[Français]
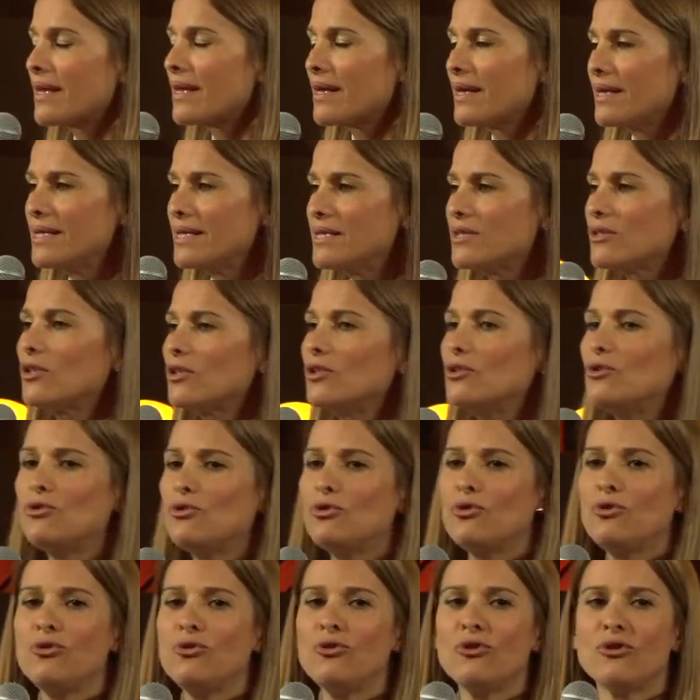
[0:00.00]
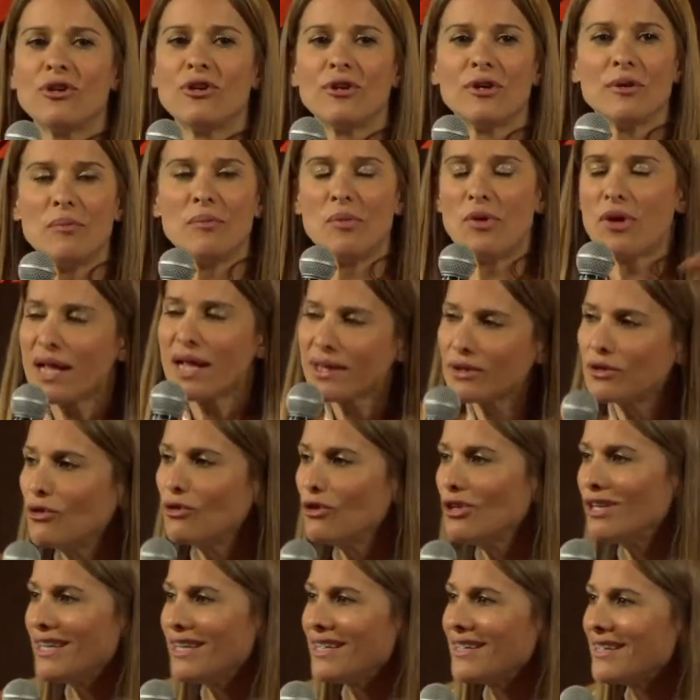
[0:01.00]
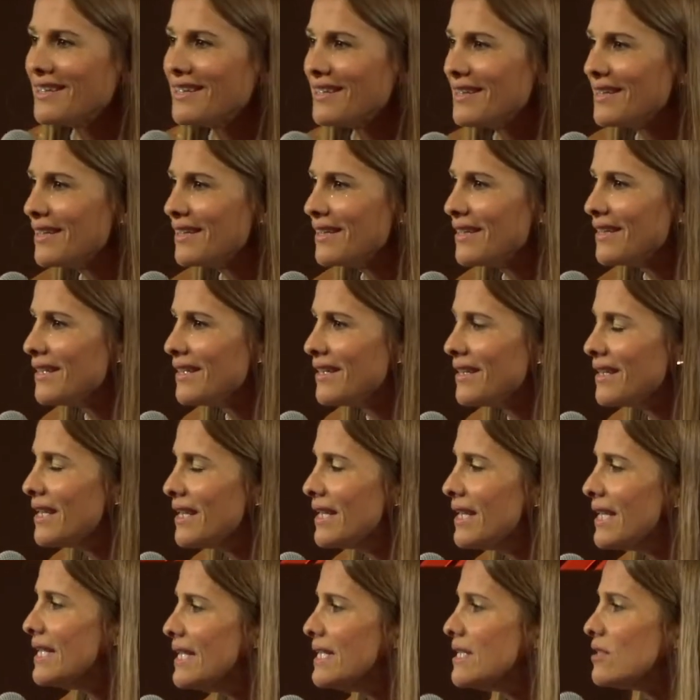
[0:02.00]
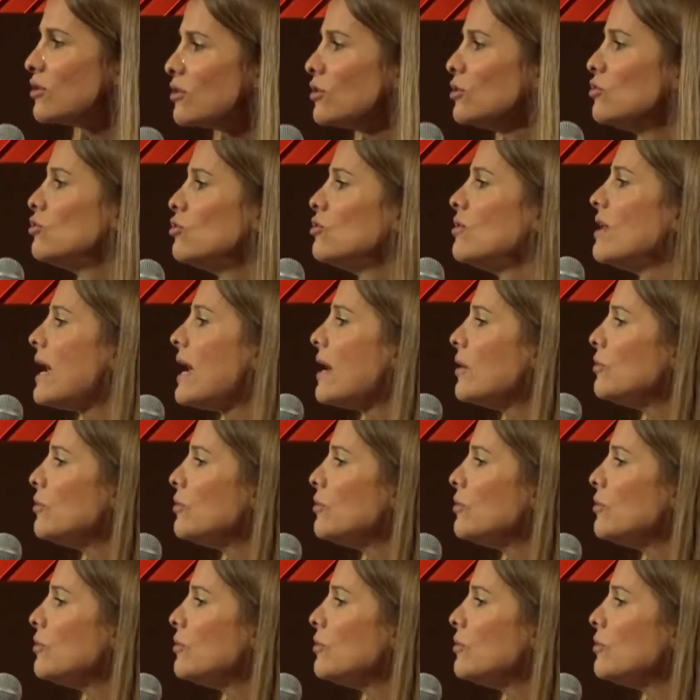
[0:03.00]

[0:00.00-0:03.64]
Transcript: Est-ce que tu me l'as donné Est-ce que tu l'as